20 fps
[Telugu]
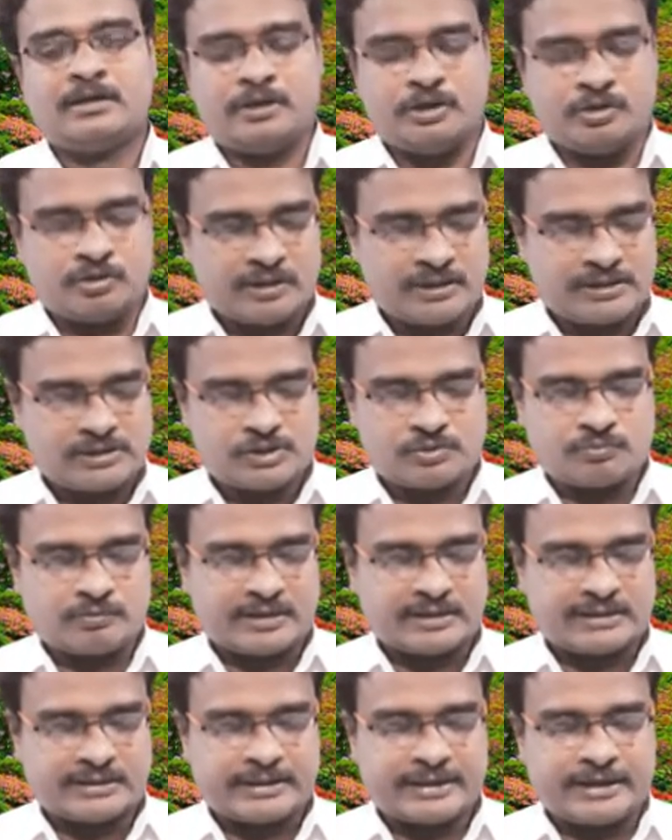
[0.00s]
యోహాన్స్
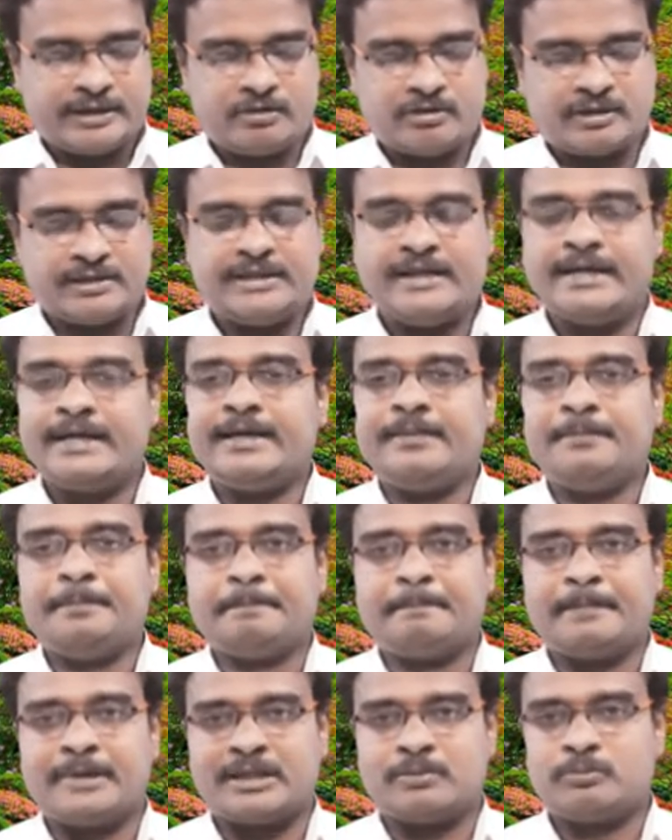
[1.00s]
వార్త రెండో అధ్యాయం
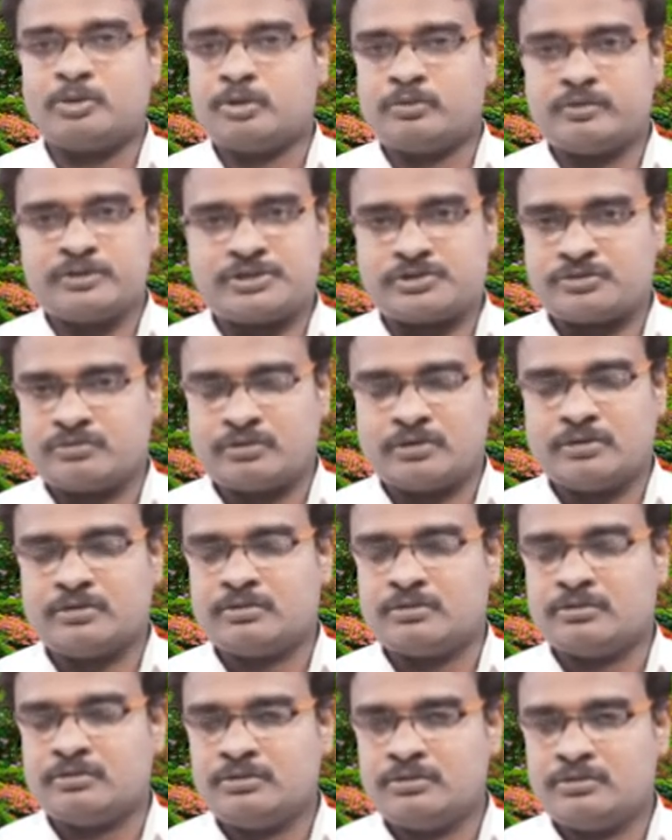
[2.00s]
పదమూడవ వచనంలో
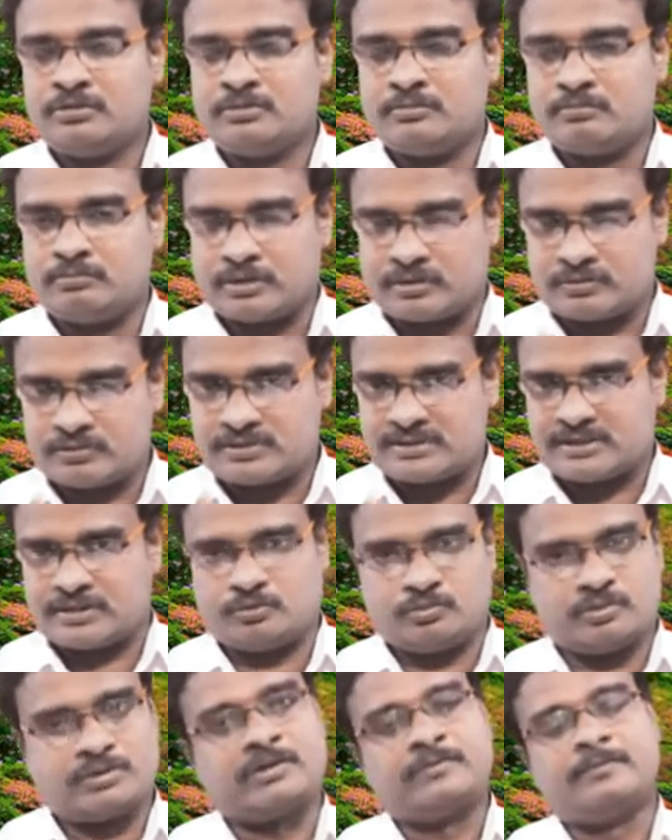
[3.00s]
మనం
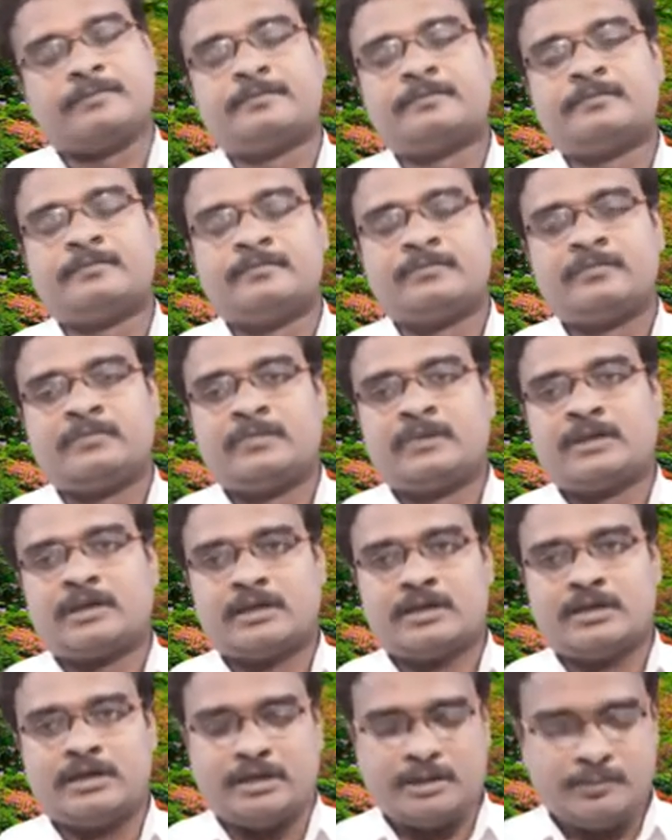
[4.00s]
చదువుతాం
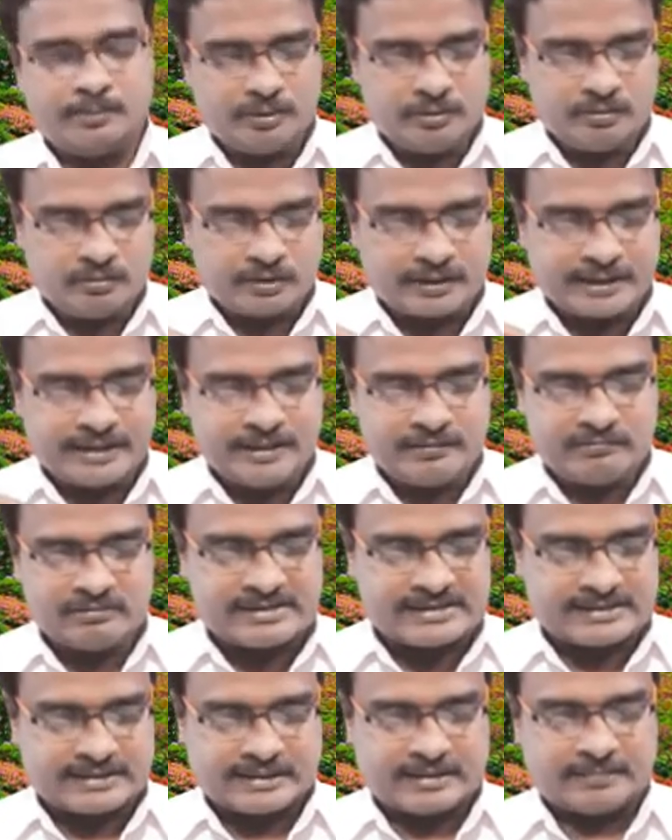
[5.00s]
ఇప్పుడు
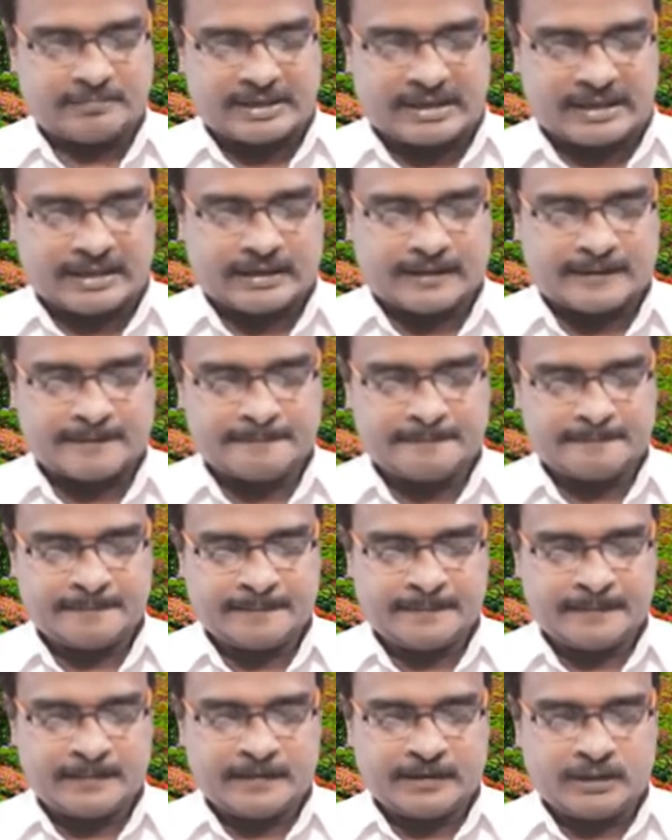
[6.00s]
రెండవసారి మరల
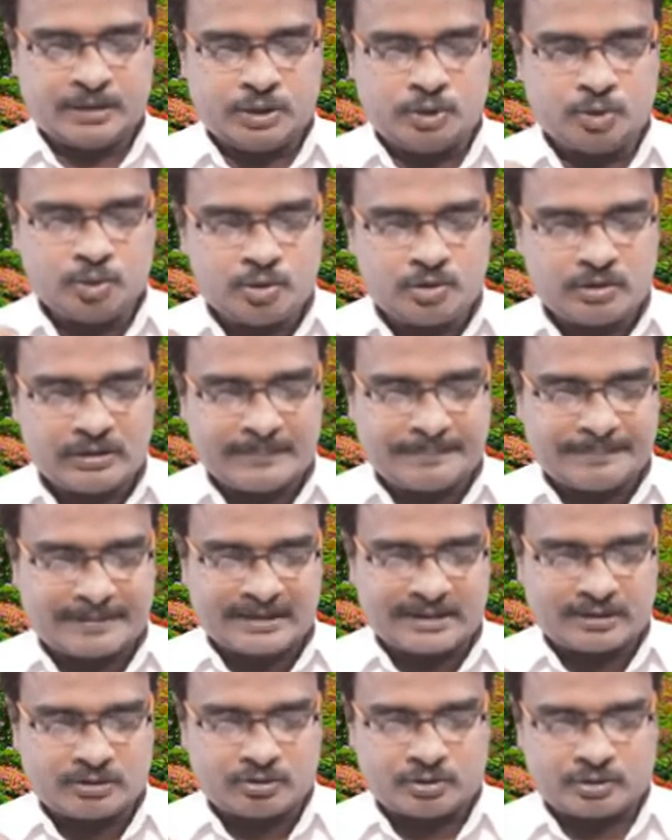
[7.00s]
యూదుల
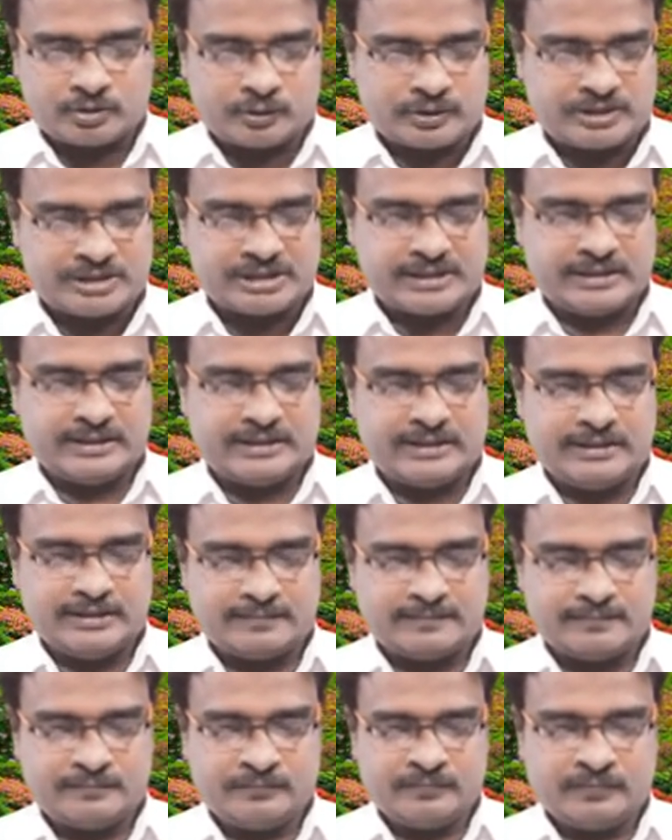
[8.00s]
పండగ ఒకటి వచ్చింది
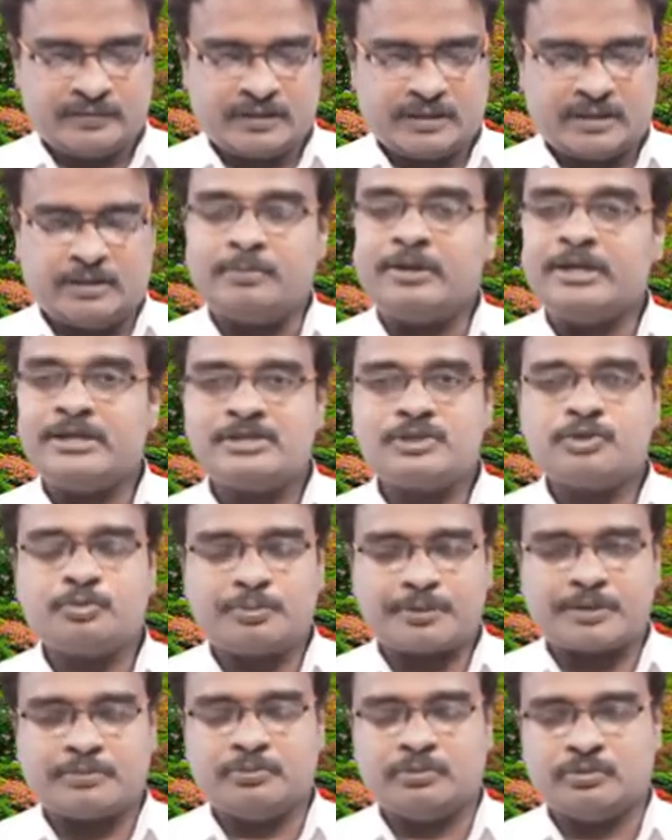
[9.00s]
ఇప్పుడు యేసు
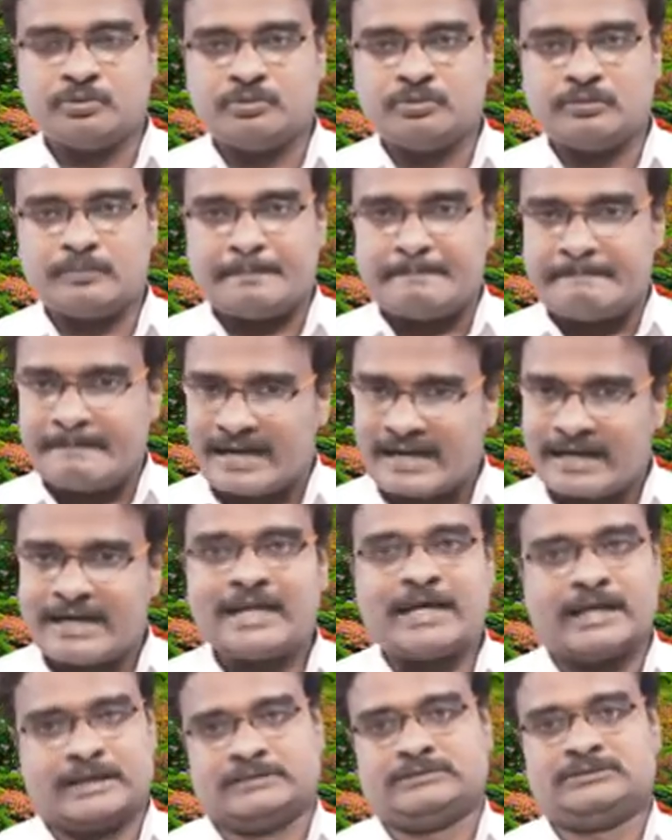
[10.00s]
ప్రభు
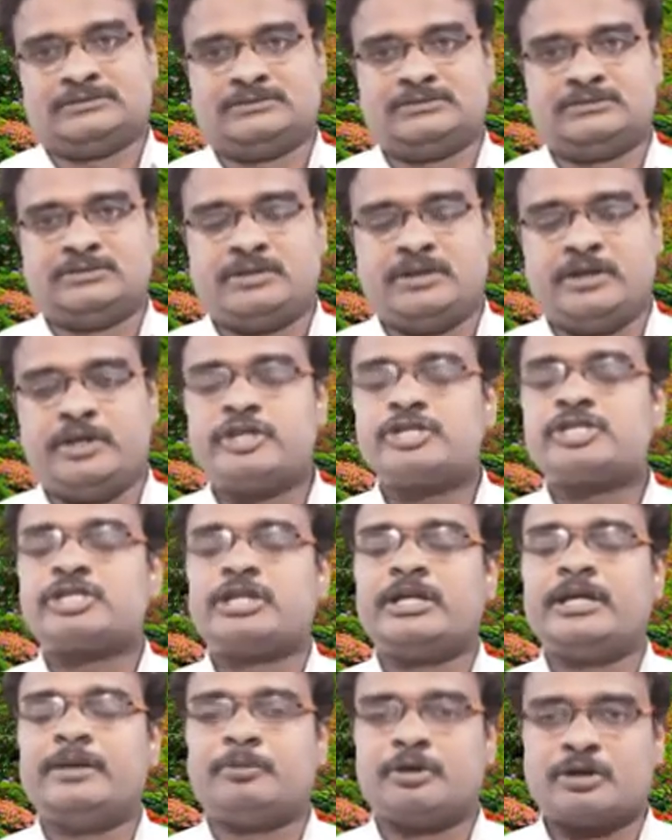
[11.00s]
మరల
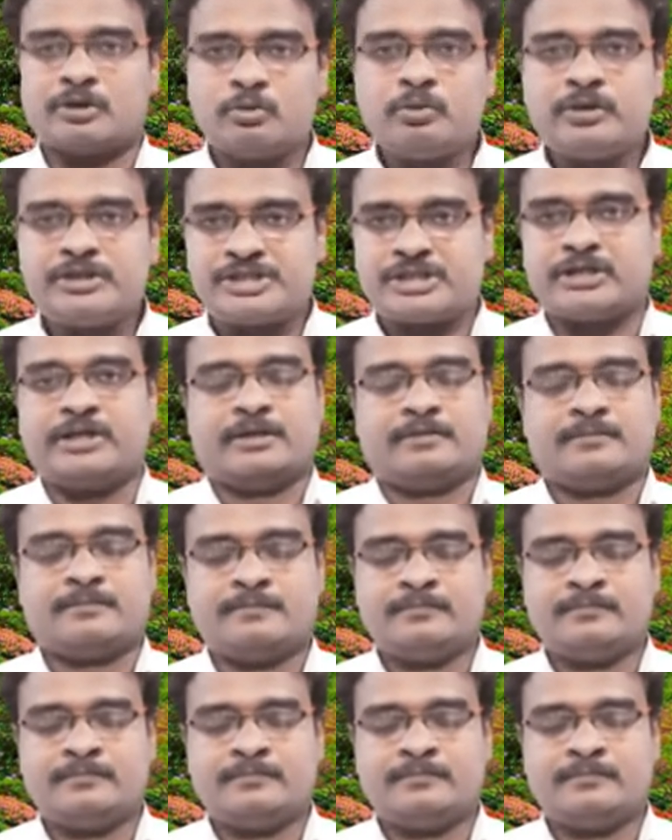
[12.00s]
ఎరుషులేమునకు వచ్చాడు